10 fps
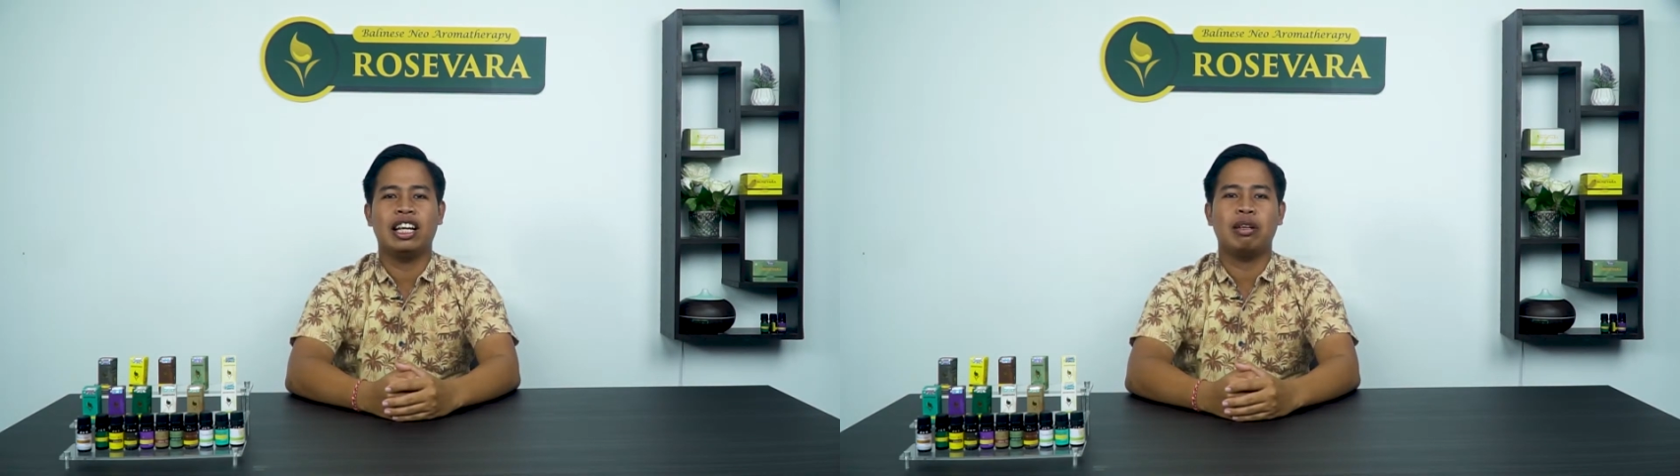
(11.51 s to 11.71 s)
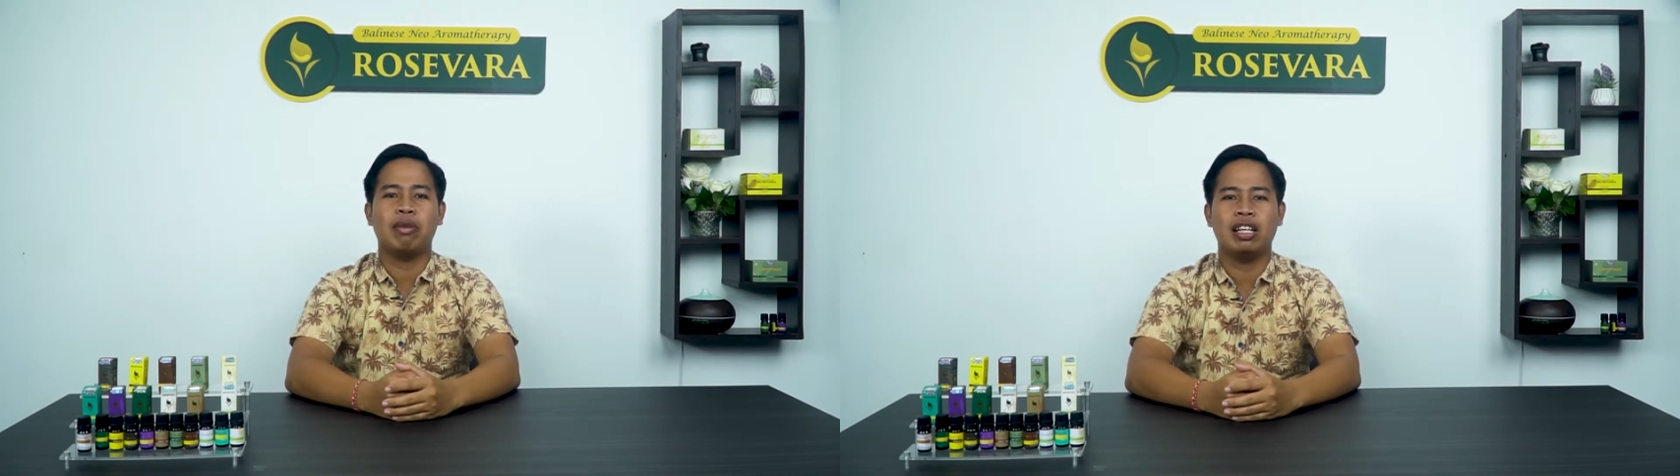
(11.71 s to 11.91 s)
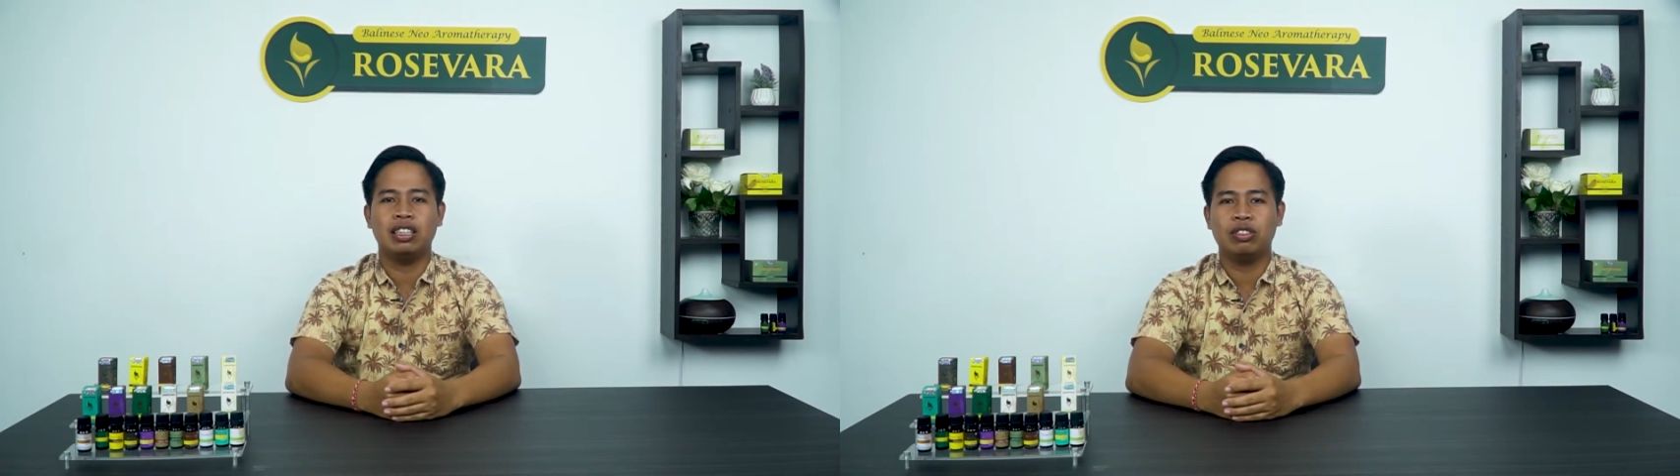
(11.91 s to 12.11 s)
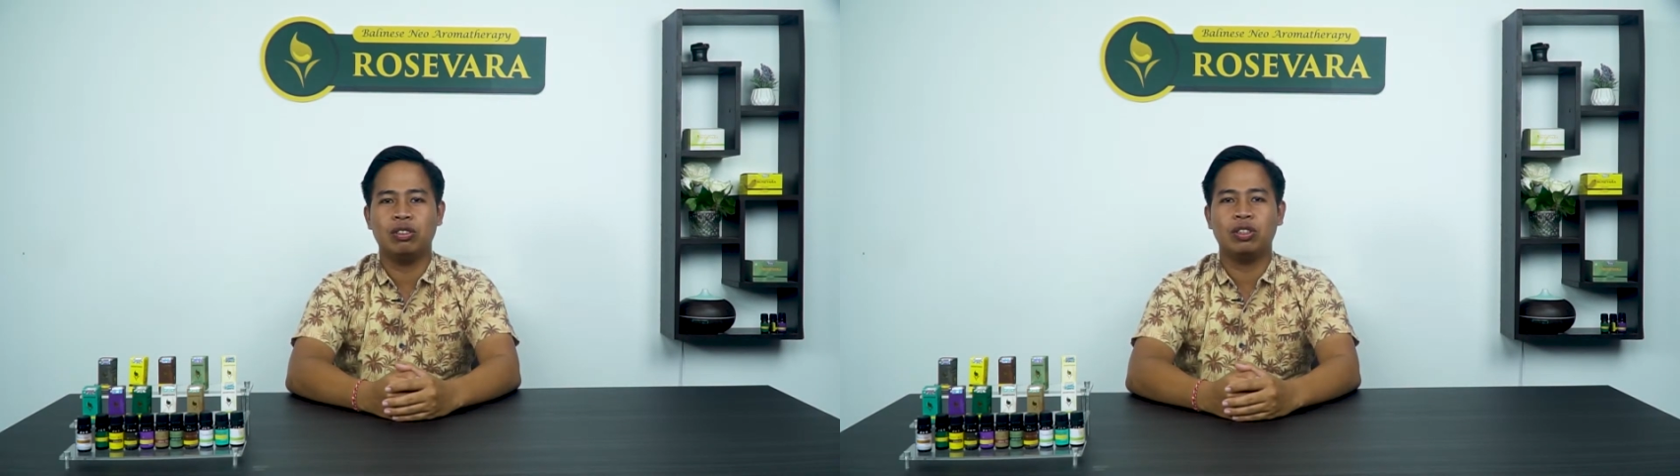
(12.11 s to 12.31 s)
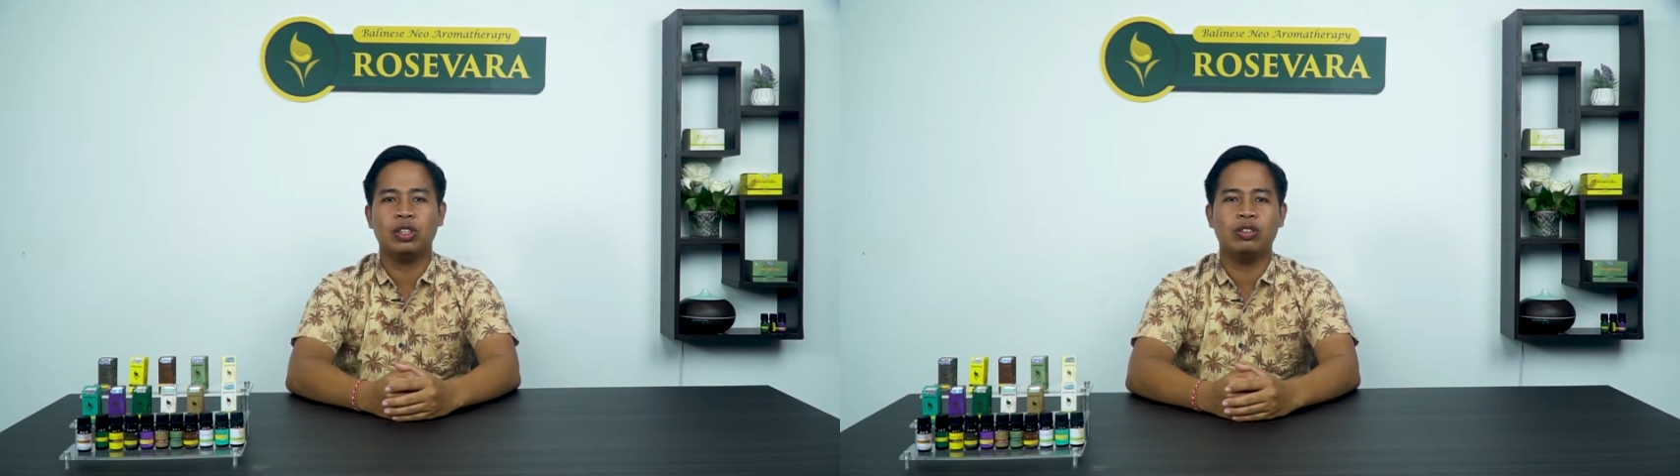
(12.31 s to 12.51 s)
herbal di
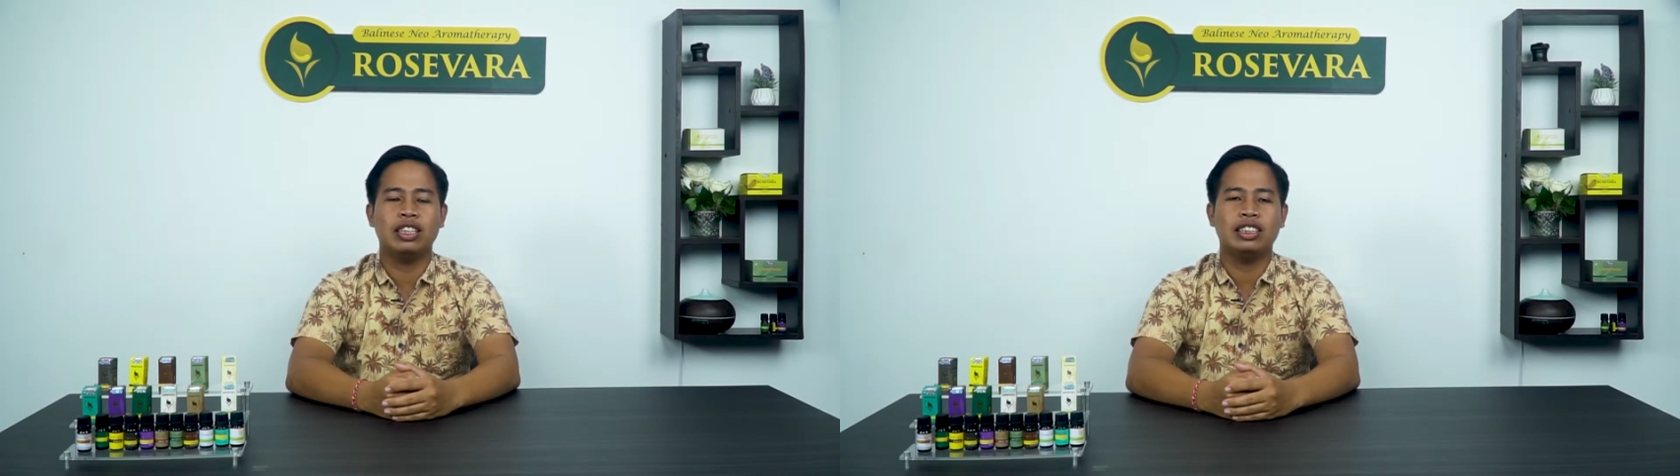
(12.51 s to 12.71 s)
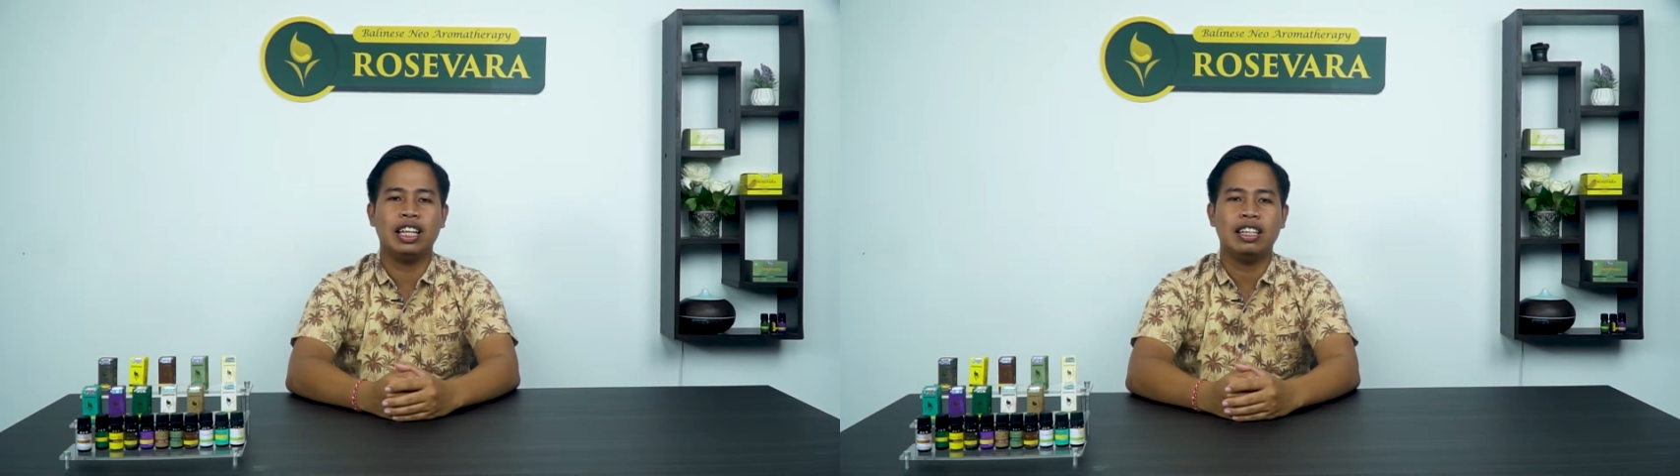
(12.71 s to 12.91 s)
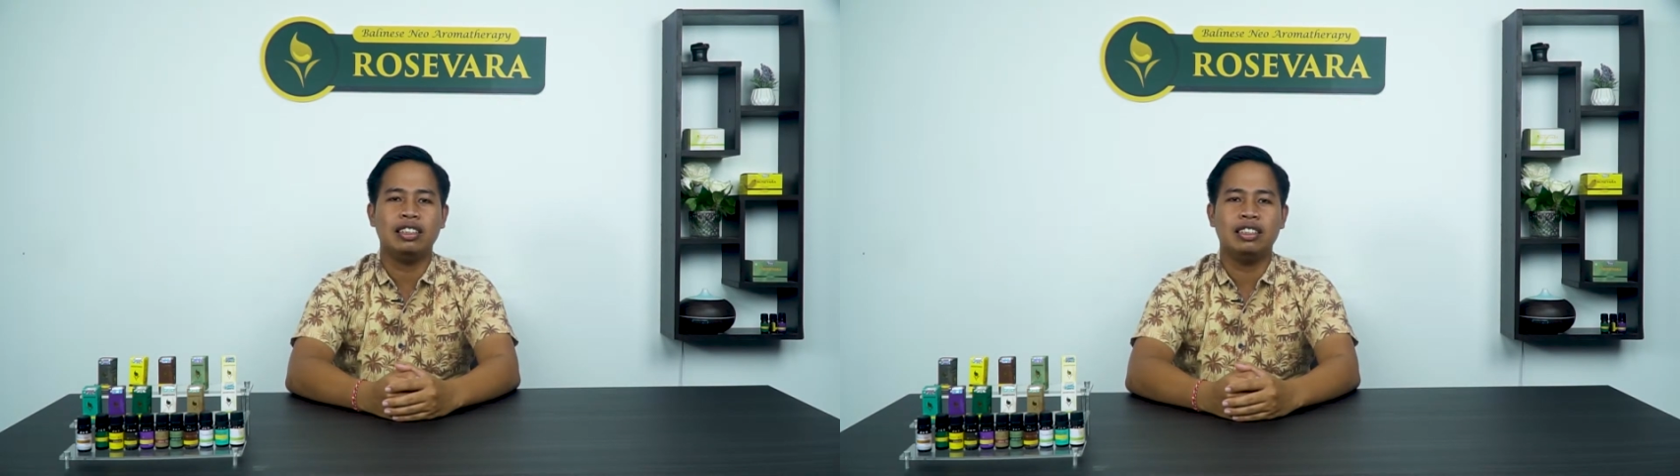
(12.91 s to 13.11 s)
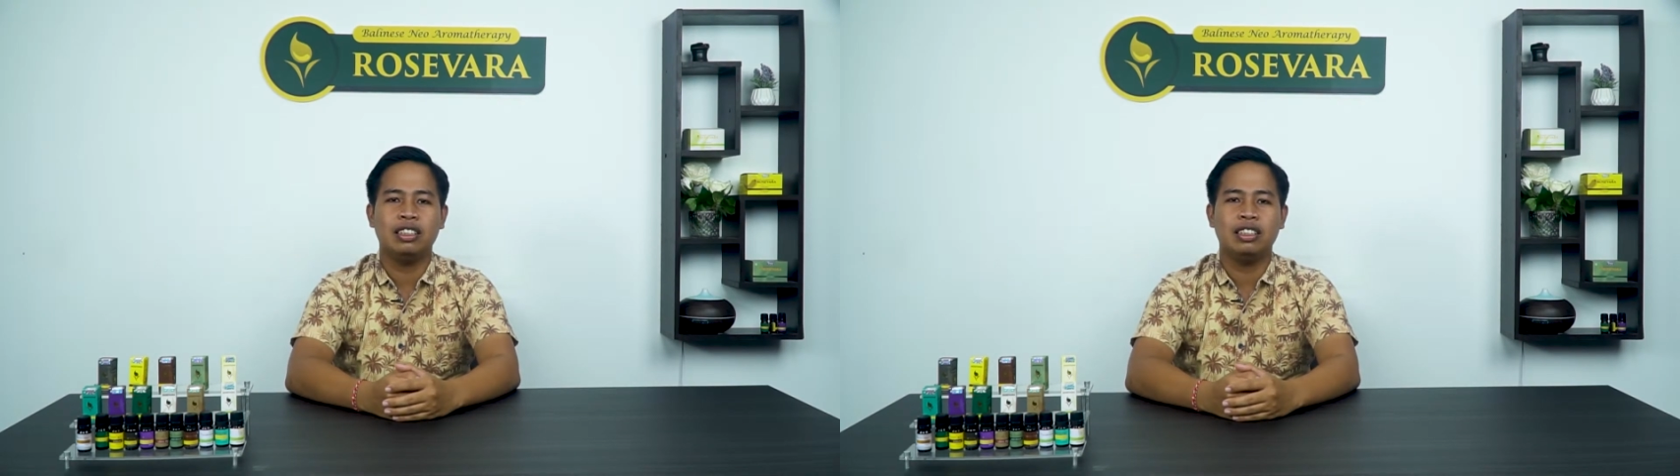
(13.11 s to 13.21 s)
seluruh Indonesia.